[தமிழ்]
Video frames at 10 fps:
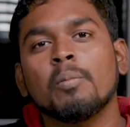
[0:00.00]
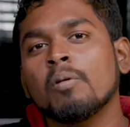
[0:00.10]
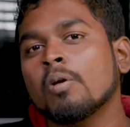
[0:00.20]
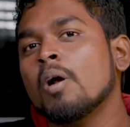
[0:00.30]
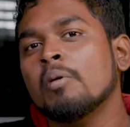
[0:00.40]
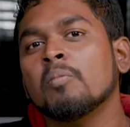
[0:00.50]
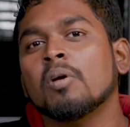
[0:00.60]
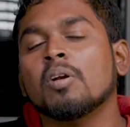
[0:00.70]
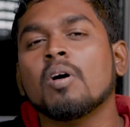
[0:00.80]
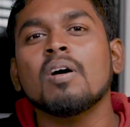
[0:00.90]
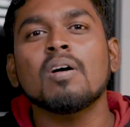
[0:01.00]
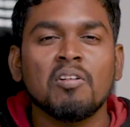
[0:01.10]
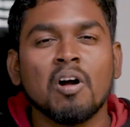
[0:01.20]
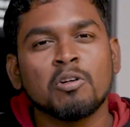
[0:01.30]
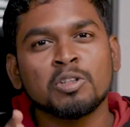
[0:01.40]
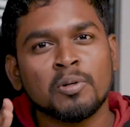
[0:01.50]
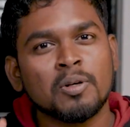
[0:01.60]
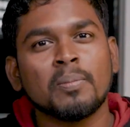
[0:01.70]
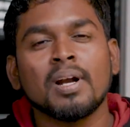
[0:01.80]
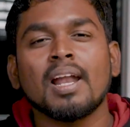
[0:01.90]
எப்படி வரும் அப்படின்னு மட்டும் இவங்க அனௌன்ஸ்
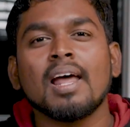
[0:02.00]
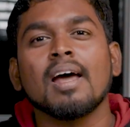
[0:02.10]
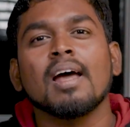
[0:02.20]
மட்டும் பண்ணல